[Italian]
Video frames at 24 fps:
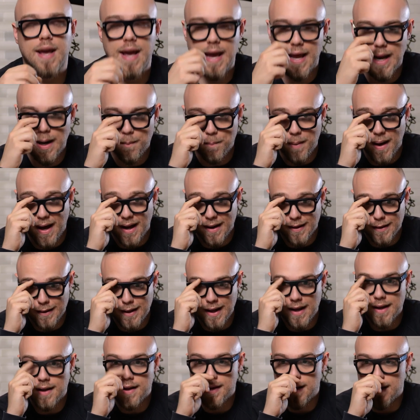che è la
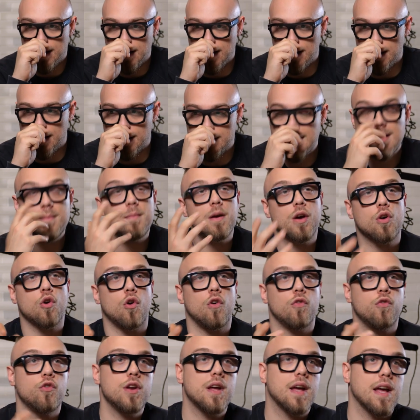parte eh, di
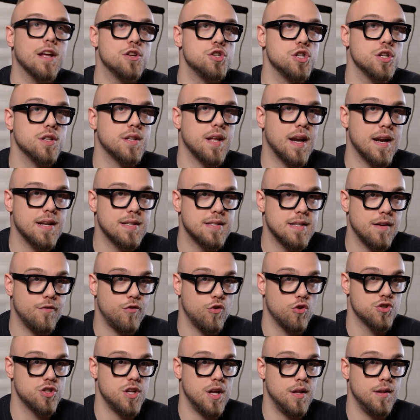microfoni che ci interessa
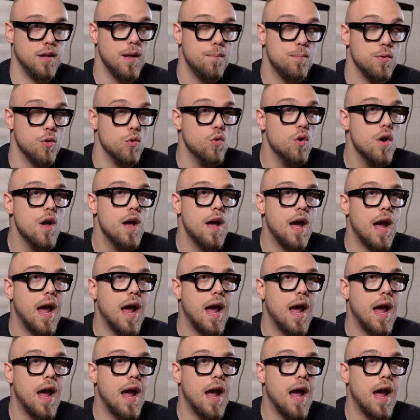forse di più